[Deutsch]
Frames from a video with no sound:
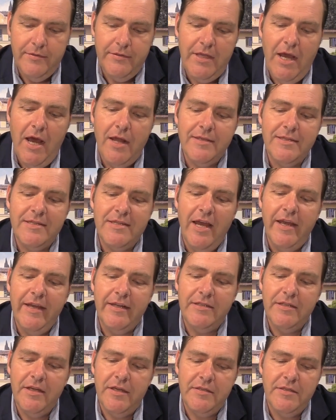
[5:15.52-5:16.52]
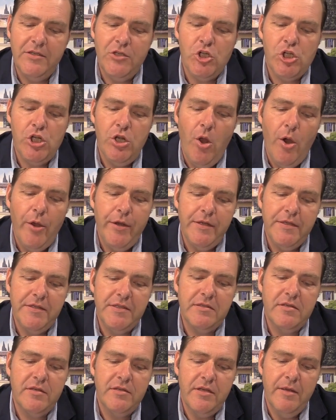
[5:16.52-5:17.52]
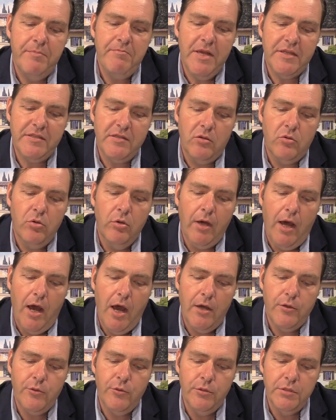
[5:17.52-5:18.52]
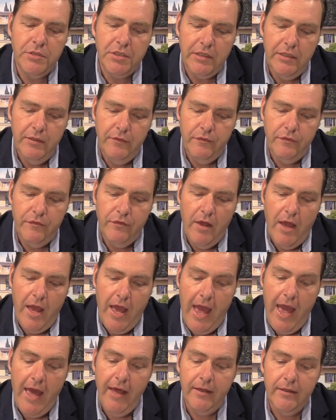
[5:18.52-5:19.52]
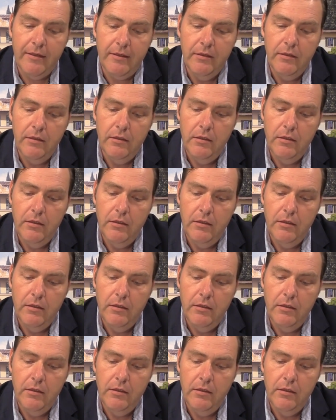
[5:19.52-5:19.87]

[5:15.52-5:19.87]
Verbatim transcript: Da zeigte er sich schleunigst dem Messer Corrado und rief, Herr,